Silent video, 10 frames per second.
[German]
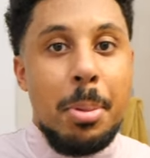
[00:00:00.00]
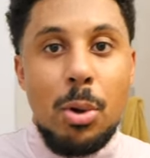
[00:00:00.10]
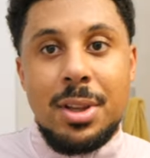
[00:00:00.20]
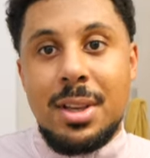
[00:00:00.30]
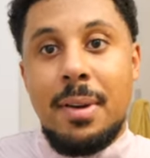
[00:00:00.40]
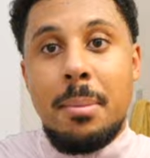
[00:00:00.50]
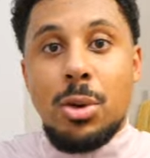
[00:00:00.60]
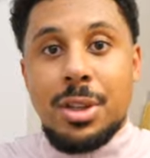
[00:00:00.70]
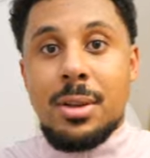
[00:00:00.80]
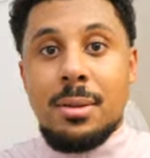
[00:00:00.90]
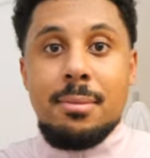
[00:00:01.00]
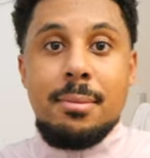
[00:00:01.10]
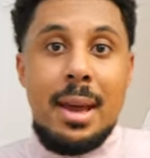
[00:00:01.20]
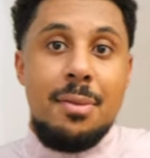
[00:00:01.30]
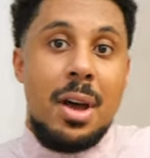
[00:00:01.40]
blöd. Ich war in München,
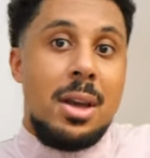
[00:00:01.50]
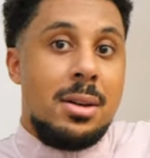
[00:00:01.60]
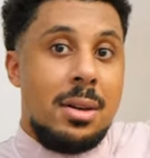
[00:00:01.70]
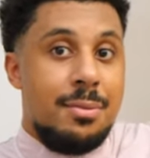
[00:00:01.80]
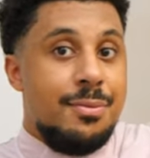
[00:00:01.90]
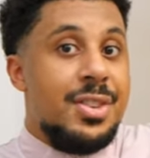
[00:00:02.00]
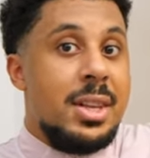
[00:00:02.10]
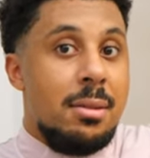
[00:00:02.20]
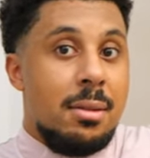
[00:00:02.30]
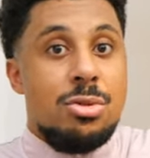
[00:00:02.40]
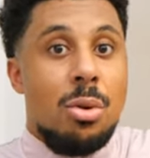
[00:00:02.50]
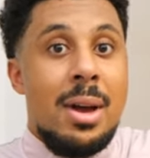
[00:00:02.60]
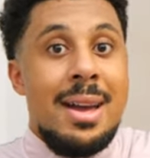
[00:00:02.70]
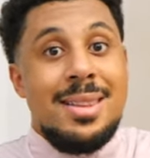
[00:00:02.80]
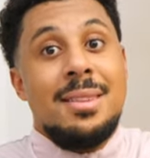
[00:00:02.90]
er war in Wien.
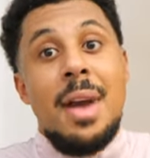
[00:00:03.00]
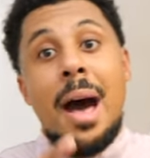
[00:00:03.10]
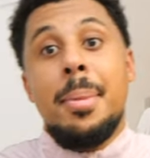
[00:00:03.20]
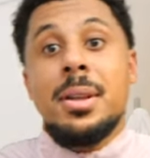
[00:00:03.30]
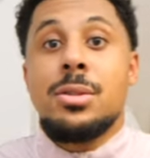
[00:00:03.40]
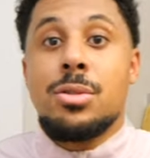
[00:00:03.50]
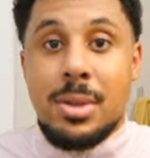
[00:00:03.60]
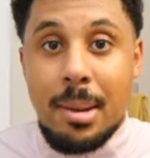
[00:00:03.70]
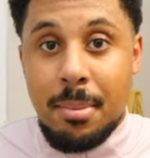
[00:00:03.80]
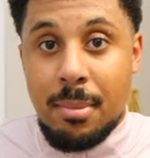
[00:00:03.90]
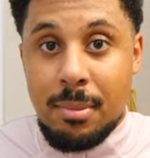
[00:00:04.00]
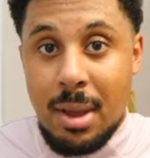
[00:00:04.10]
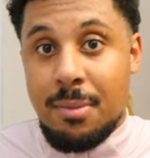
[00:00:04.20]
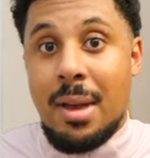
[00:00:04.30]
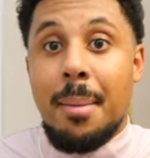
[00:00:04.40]
So, dann wir arbeiten zusammen.
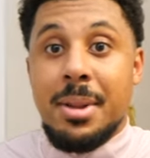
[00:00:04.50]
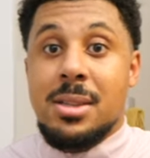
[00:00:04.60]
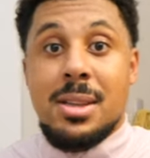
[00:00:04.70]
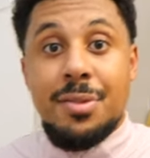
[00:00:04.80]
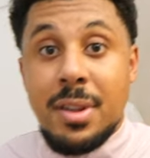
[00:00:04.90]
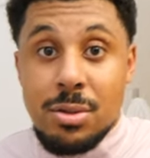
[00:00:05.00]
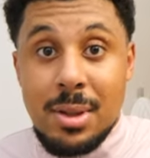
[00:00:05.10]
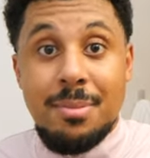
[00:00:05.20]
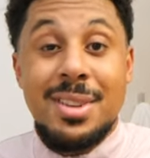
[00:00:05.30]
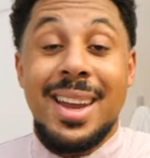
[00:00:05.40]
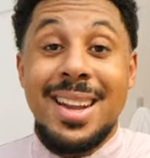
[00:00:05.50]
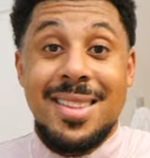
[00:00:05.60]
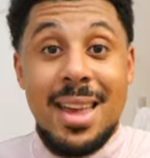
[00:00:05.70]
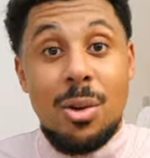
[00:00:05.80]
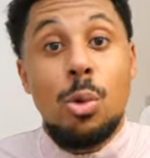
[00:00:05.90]
Ja, wir arbeiten sehr viel zusammen. Wir drehen
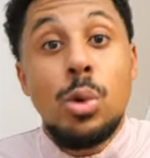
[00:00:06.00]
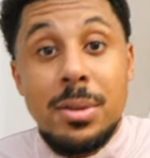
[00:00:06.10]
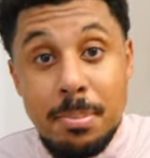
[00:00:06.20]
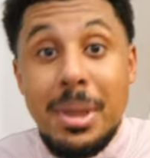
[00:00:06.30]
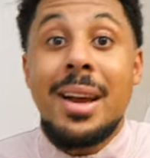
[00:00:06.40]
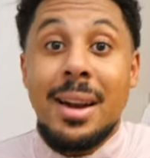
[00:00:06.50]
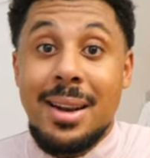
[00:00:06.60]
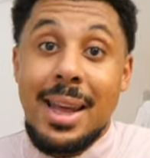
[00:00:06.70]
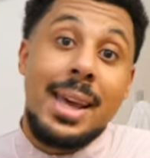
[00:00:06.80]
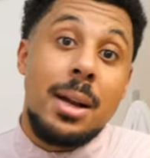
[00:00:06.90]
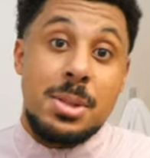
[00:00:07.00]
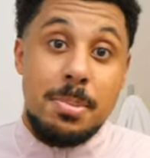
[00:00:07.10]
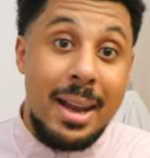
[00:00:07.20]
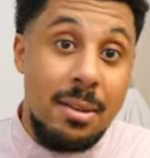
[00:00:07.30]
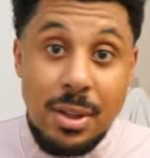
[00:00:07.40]
sehr gut miteinander, egal ob es
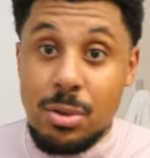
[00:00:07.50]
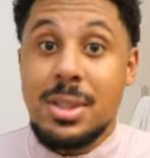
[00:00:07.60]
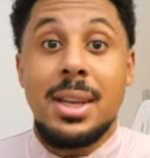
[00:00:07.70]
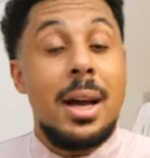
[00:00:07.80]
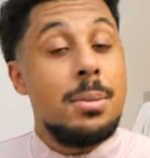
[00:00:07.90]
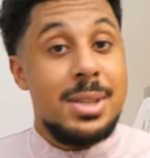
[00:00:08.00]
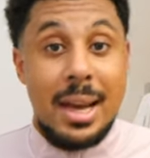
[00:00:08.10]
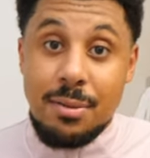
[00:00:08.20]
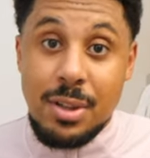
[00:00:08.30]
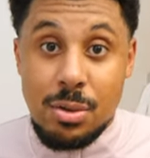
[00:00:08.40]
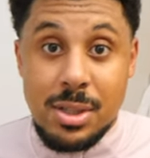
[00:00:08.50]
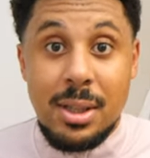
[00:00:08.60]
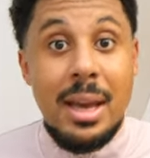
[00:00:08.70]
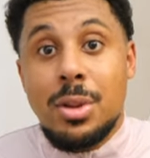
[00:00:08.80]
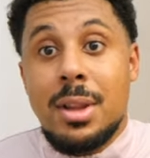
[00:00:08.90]
meine Videos sind, egal ob es seine Videos
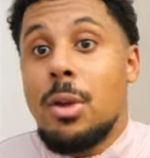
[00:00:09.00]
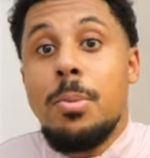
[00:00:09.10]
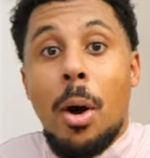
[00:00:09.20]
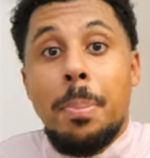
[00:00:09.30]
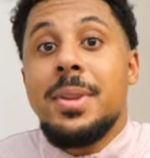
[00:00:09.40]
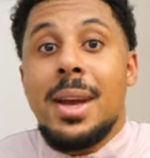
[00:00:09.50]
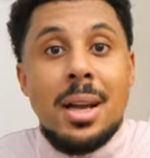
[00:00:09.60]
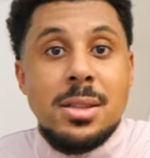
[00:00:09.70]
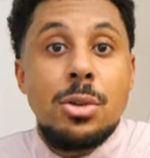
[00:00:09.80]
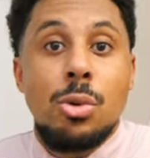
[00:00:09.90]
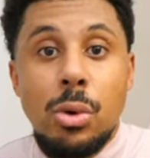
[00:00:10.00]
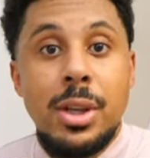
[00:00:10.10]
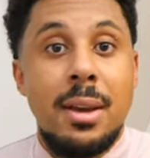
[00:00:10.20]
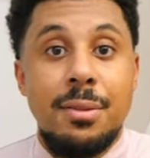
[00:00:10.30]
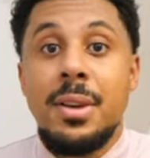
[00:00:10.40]
sind. Und überhaupt mit der ganzen Crew
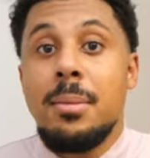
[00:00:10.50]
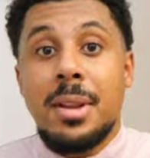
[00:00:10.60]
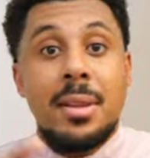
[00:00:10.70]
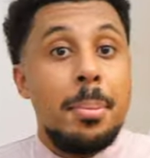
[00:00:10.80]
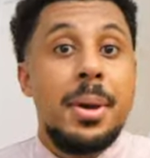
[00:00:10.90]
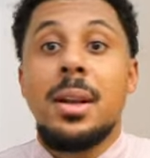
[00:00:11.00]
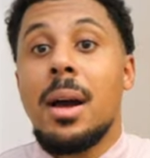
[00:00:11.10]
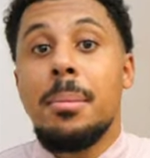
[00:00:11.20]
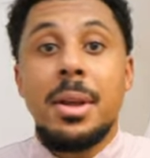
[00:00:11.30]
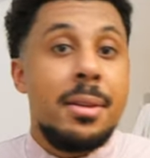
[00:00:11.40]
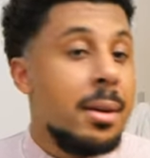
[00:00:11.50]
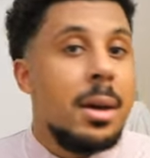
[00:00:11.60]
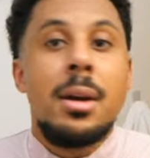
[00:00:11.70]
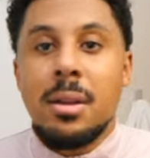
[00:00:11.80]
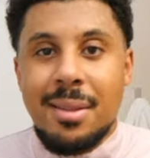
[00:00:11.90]
hier in Wien, mit Sabrina, mit
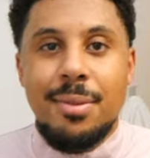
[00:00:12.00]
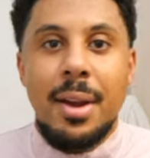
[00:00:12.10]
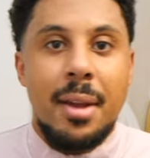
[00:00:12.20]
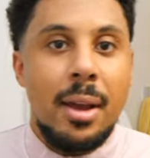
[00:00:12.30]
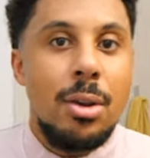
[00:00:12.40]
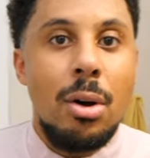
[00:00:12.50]
das war es eigentlich